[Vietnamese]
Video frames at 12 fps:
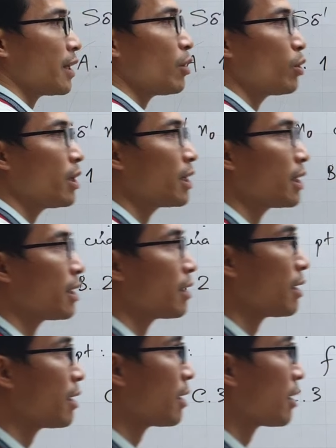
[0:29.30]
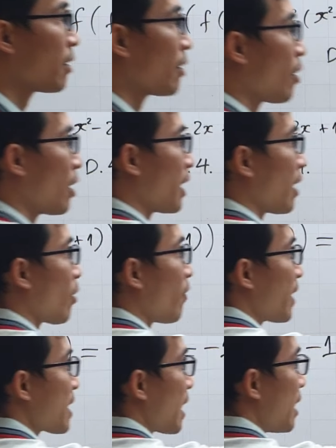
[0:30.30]
cái đồ thị thì người ta có
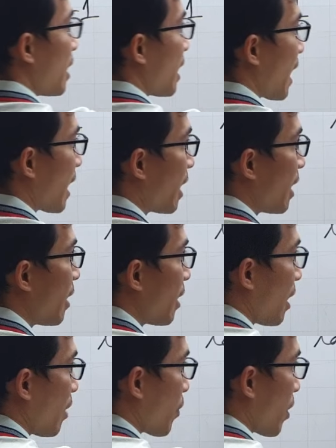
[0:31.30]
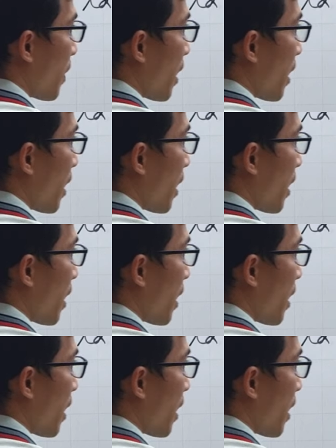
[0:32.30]
vẽ sẵn như thế này là một cái